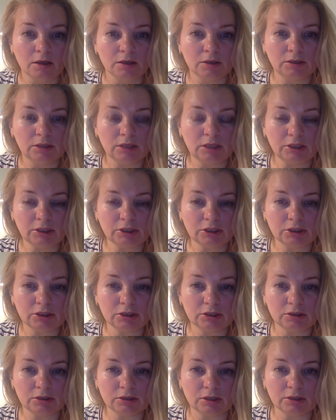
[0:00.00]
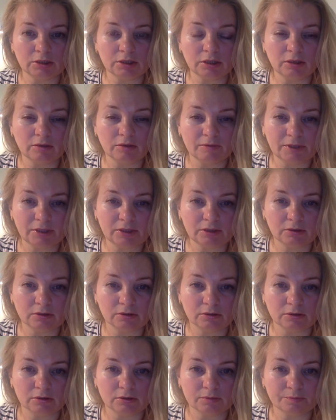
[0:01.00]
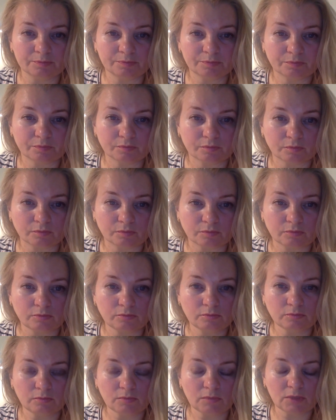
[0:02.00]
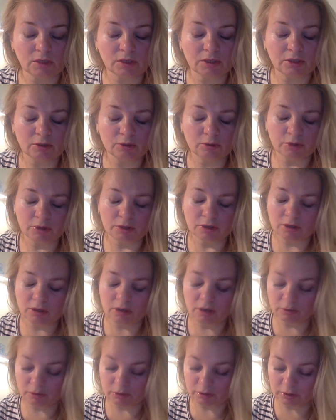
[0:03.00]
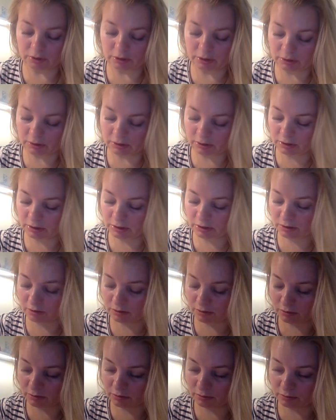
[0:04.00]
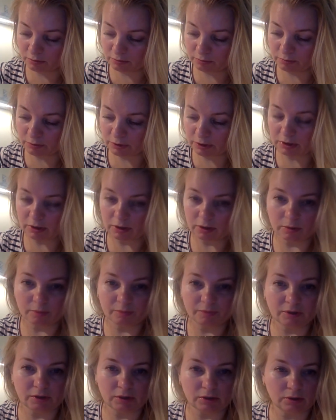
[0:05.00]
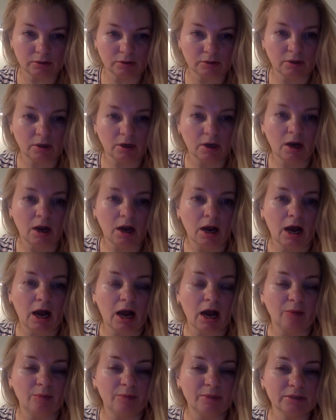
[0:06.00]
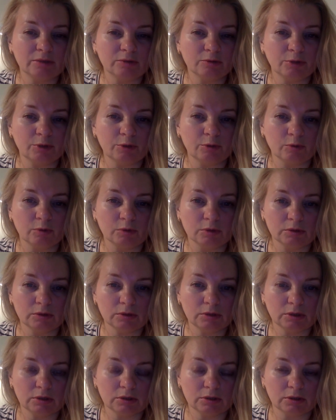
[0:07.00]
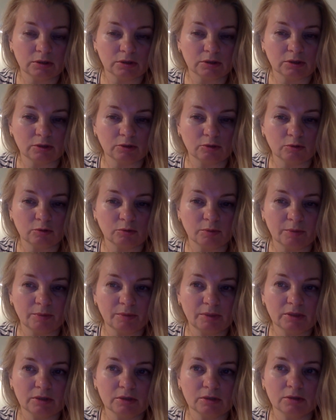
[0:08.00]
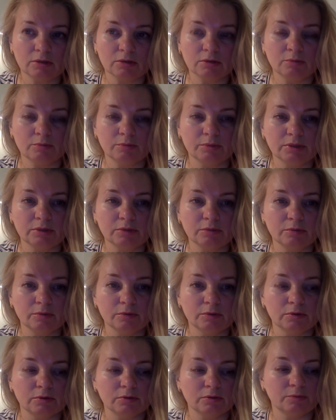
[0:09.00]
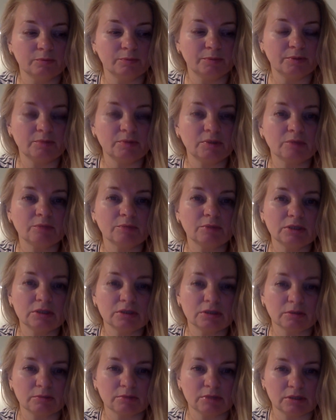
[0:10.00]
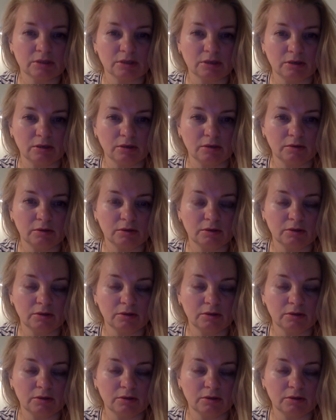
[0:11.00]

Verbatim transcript: Дальше она говорит, э, риторика Хаузнера здесь э, это обвинитель. А Бен Гурион это на тот момент э, был премьер-министром Израиля.